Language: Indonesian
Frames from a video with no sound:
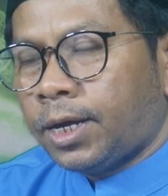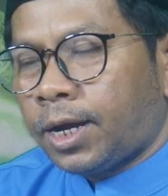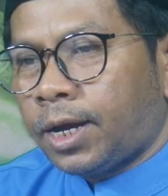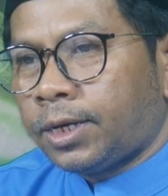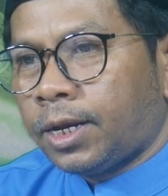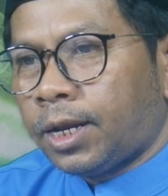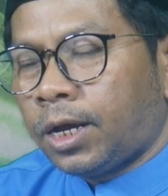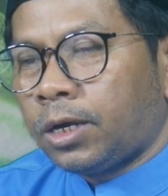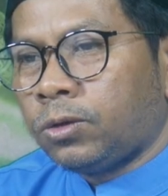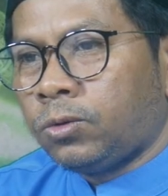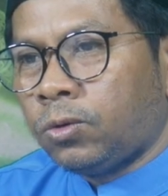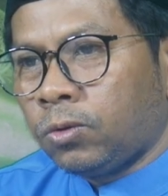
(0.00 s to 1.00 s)
yang
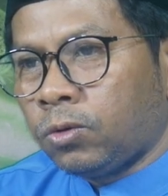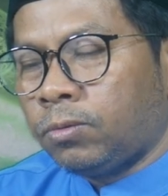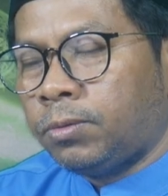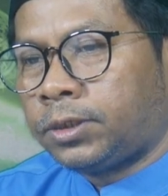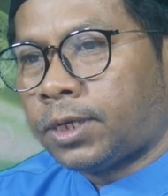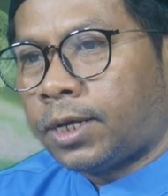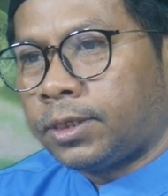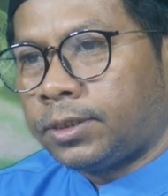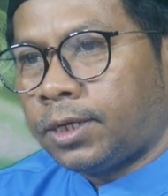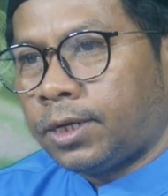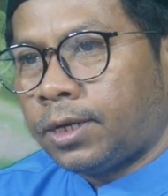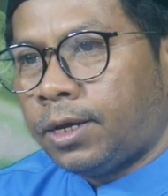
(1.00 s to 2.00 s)
adalah guru
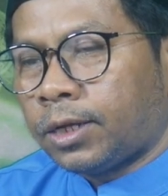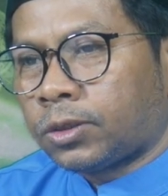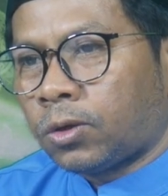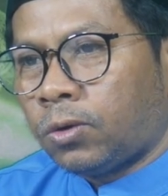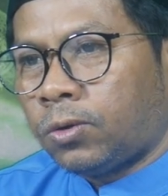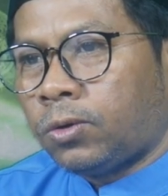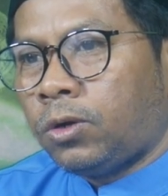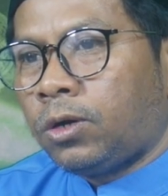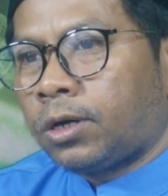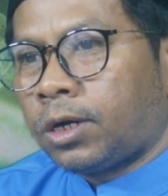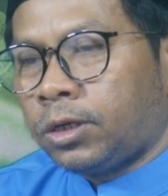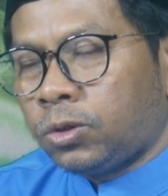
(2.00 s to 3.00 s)
besarnya atau
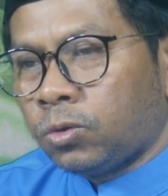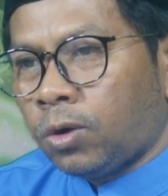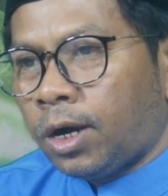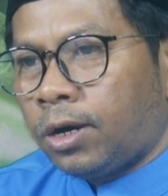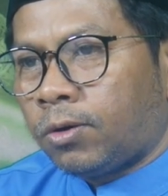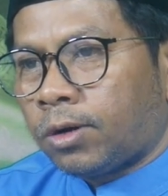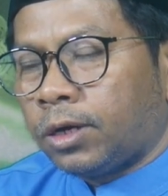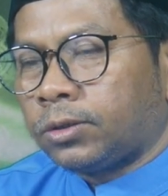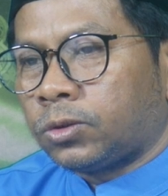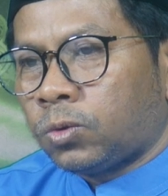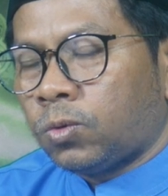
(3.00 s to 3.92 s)
kedua orang